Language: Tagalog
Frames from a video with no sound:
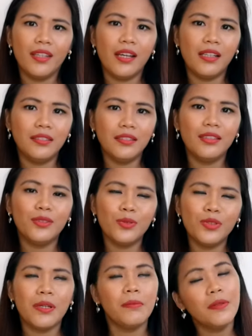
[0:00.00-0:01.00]
As in,
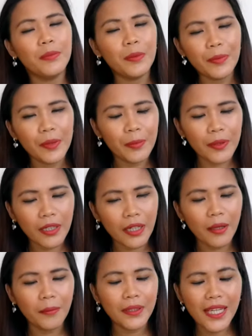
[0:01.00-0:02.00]
2,750 per
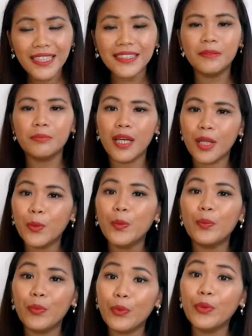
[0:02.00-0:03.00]
gram. Yes,
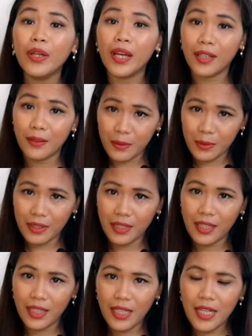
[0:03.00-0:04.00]
meron pong
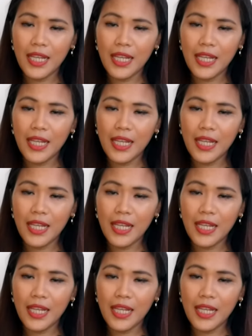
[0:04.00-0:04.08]
ganon.